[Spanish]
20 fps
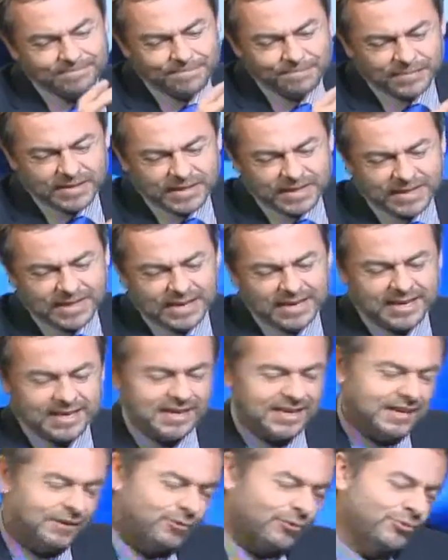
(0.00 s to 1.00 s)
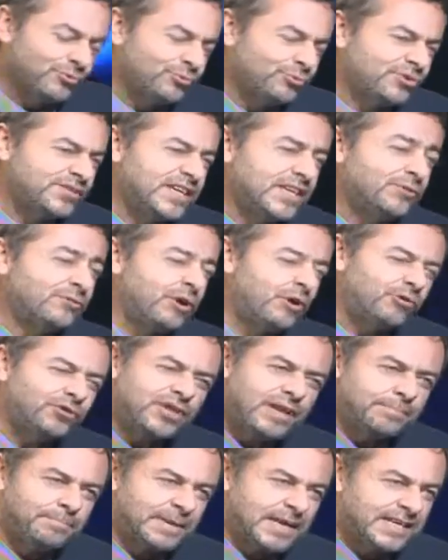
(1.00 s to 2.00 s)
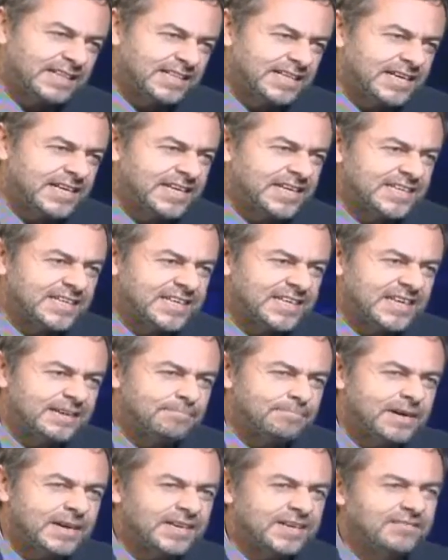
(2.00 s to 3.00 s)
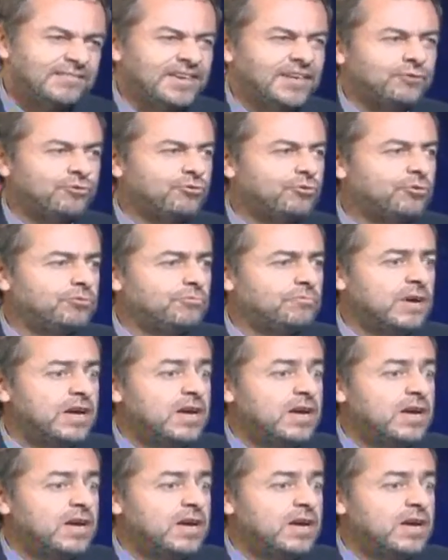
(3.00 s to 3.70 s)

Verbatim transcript: eh, conduciendo a otras prácticas que tenían más que ver con